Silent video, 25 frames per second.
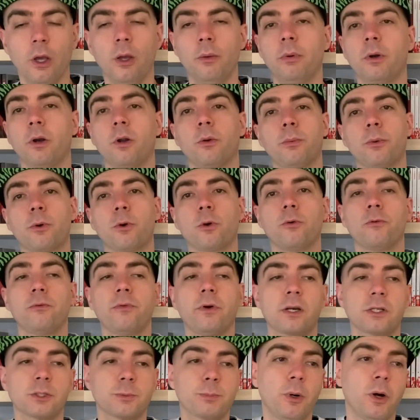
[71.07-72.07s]
però per non
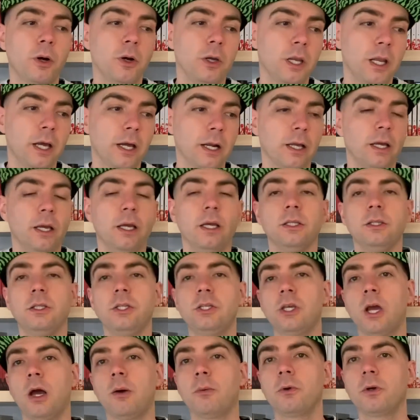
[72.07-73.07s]
far spoiler
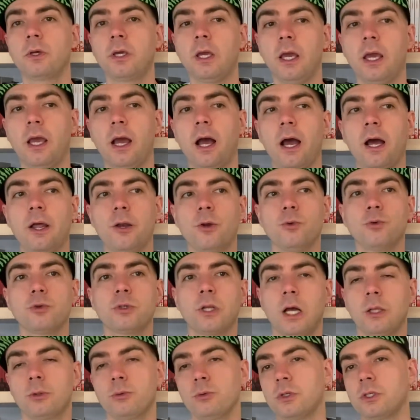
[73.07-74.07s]
diciamo che hanno
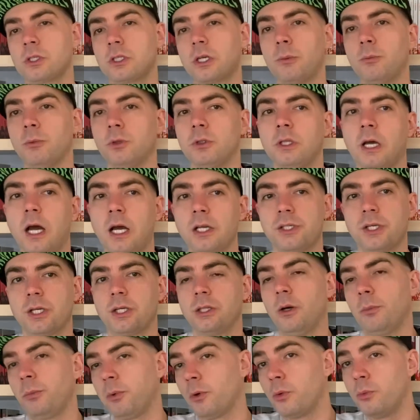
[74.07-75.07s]
usato un escamotage che
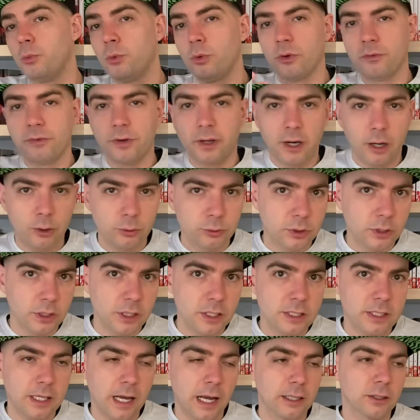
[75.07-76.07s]
dopo comunque verrà
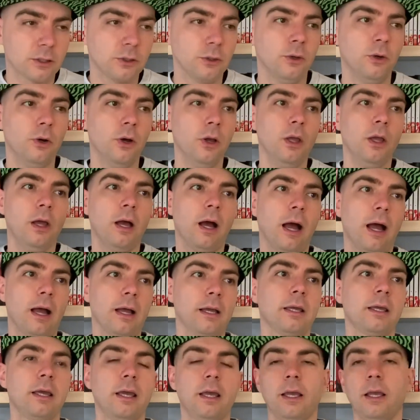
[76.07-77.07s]
utilizzato
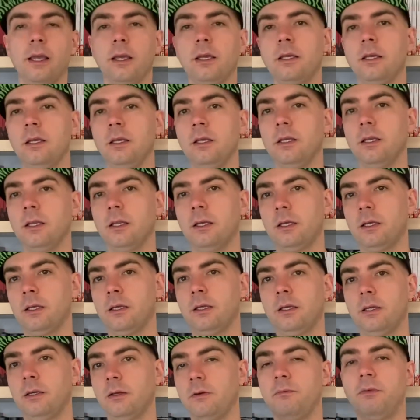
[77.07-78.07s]
anche in
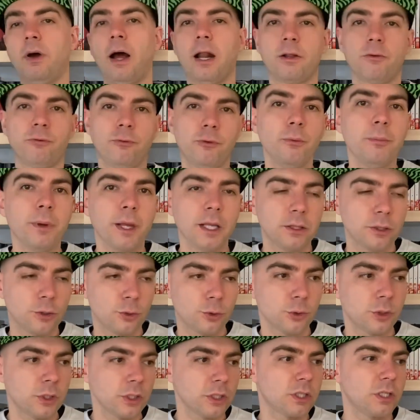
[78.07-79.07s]
eh, vari fumetti
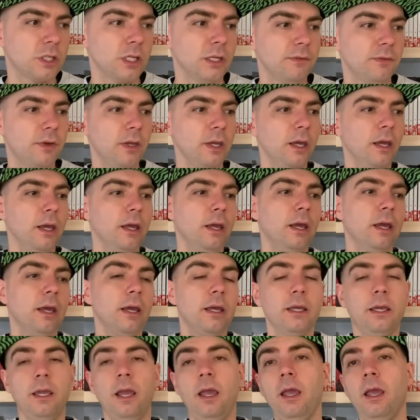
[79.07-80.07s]
successivi
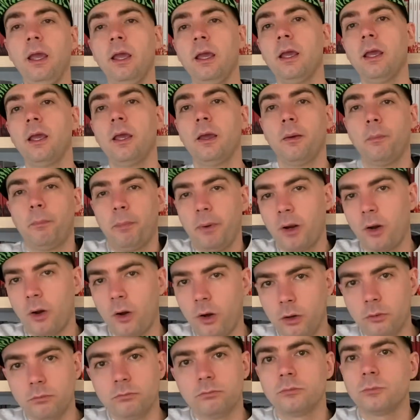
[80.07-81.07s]
che eh,
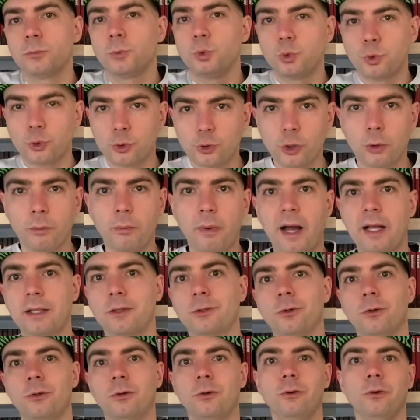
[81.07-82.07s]
però tutto
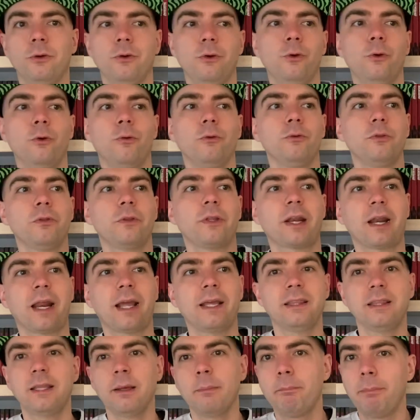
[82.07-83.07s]
sommato non
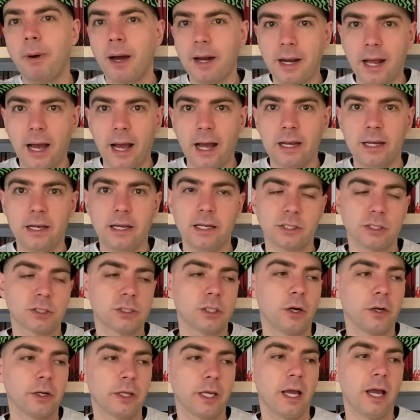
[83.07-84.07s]
rende banale la
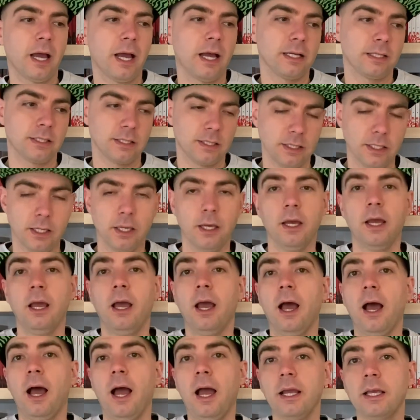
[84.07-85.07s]
storia, anzi,
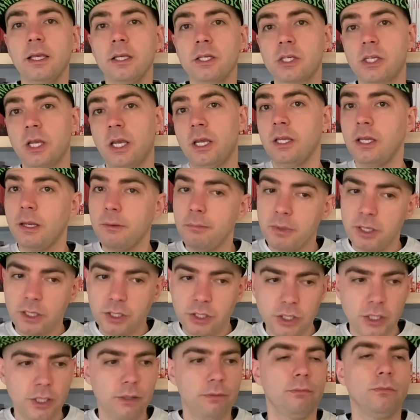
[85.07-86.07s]
anche se i
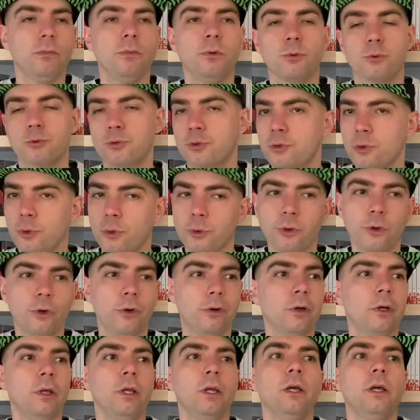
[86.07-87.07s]
nemici non
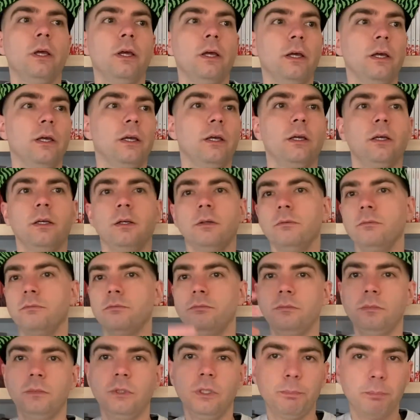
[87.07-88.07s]
sono eh,
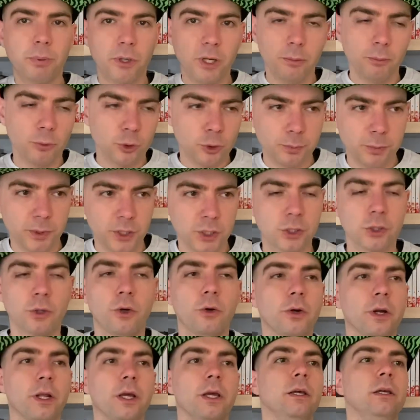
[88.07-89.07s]
di primo
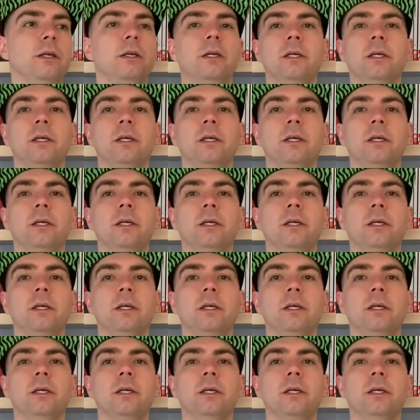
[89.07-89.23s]
spessore,